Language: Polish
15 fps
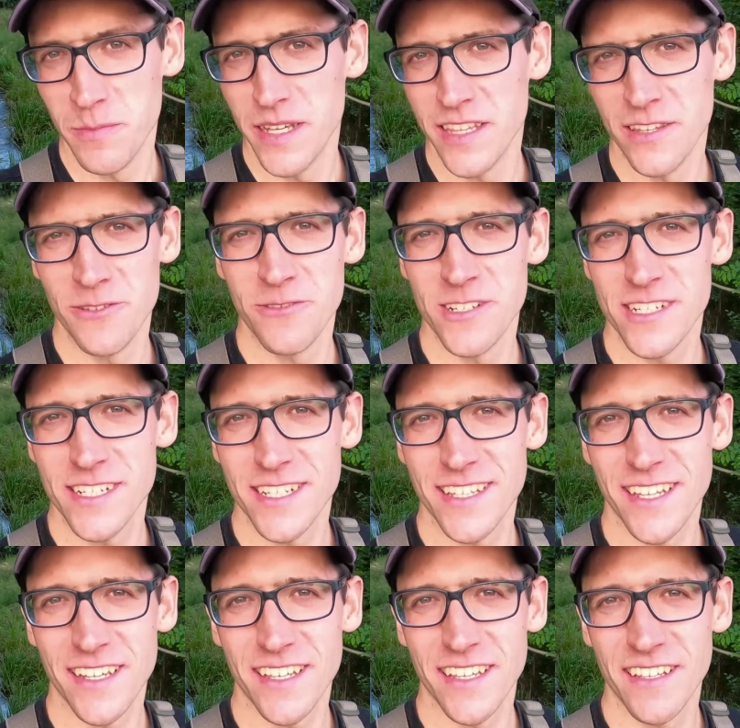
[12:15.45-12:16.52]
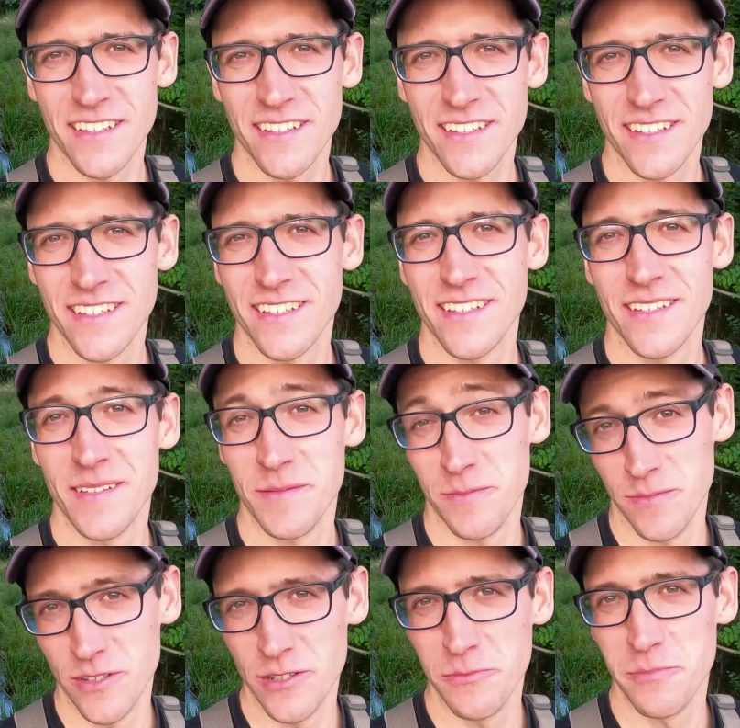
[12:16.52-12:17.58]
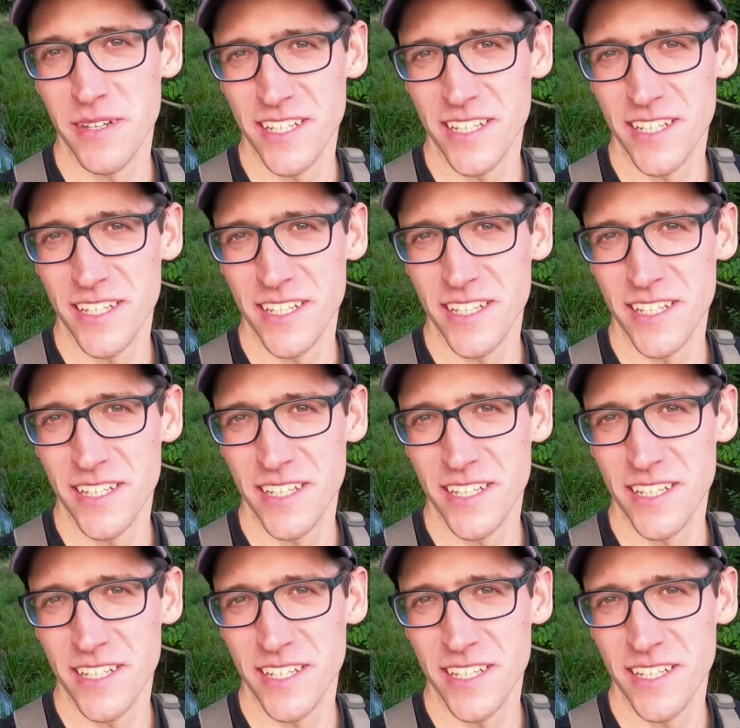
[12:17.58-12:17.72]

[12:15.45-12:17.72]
Będą jeszcze takie, bo